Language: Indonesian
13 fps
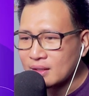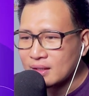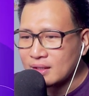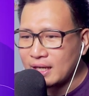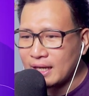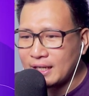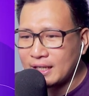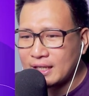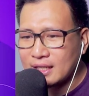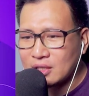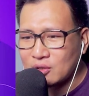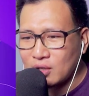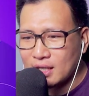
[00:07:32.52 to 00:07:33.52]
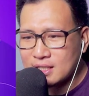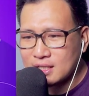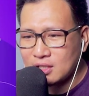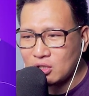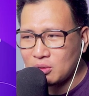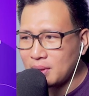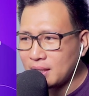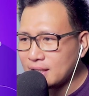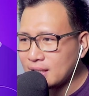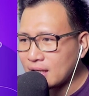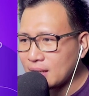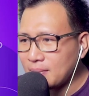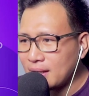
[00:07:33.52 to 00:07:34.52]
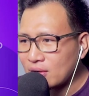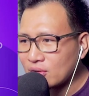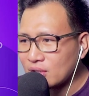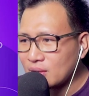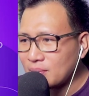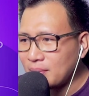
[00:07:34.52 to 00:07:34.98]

Nah, ini nggak tahu guys, ini lombanya kayak baru nih.